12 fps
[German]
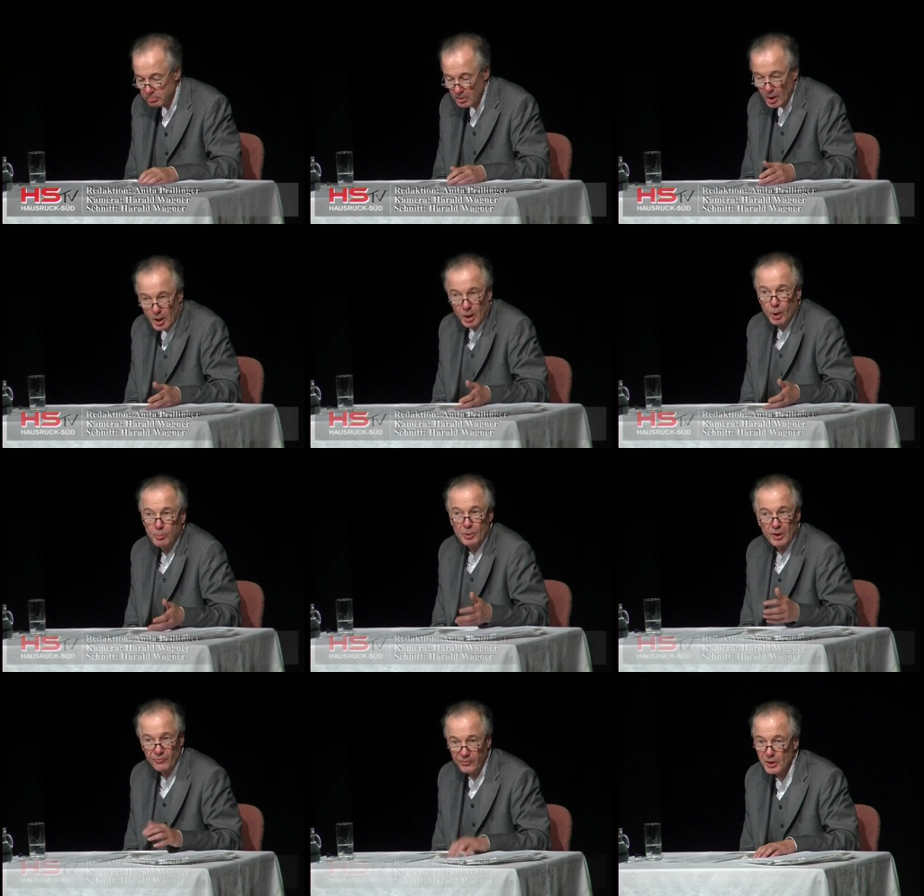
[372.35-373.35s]
ich habe
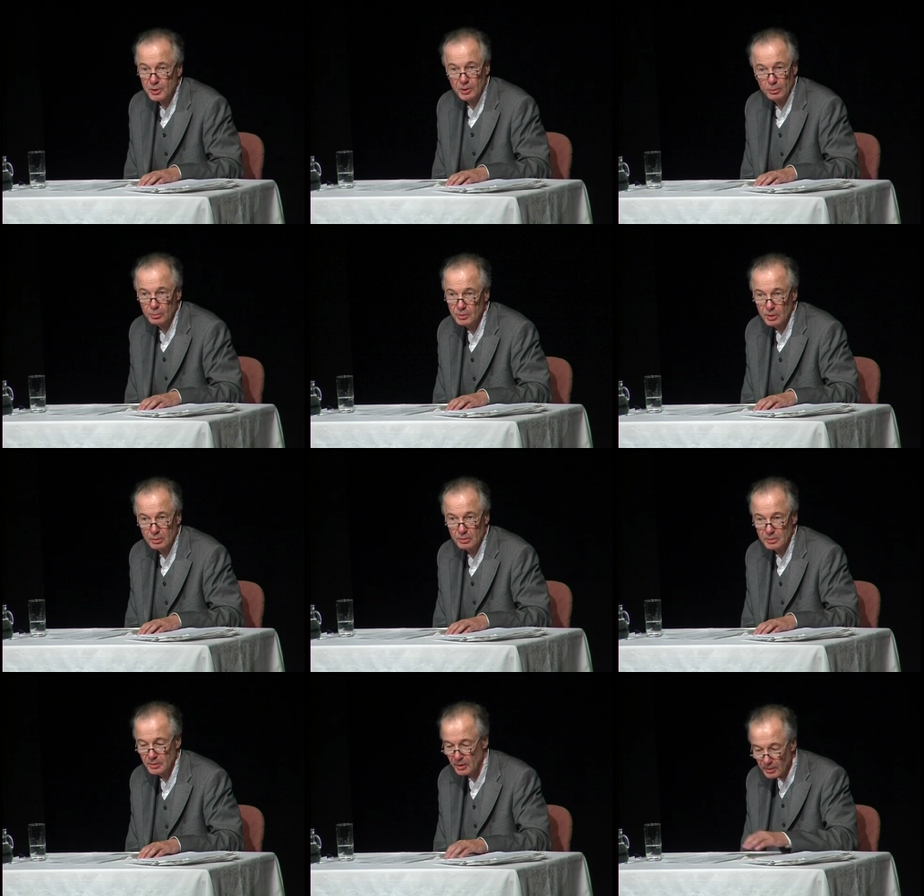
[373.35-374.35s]
keine frische
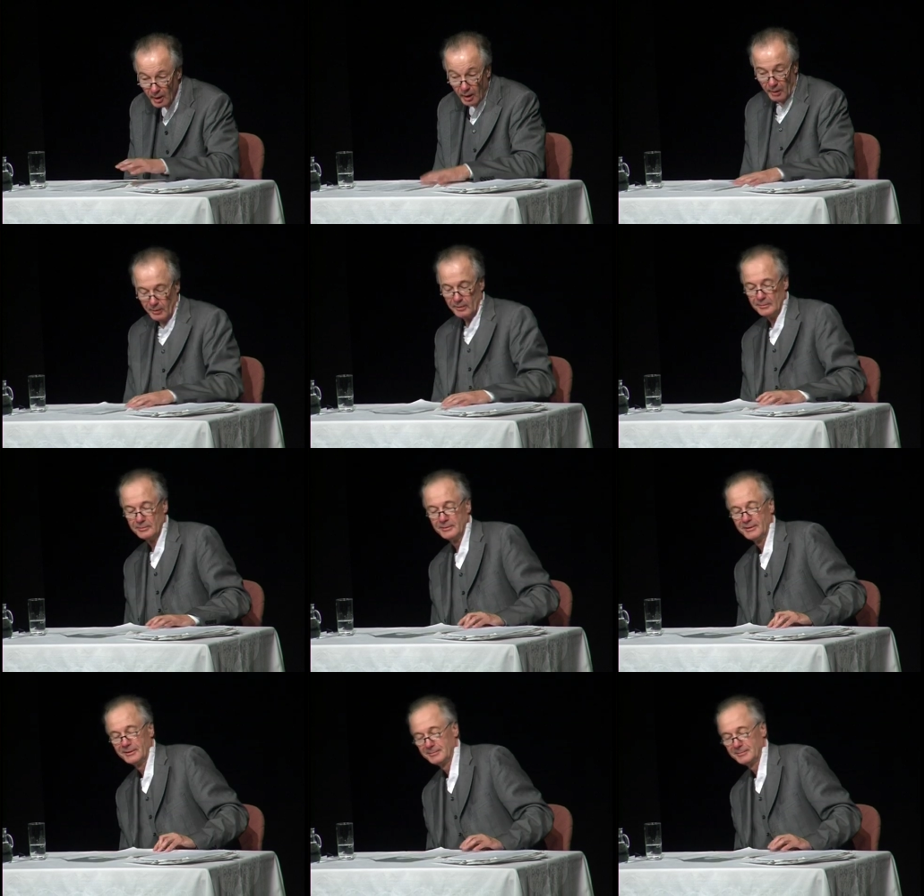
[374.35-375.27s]
Unterhose noch.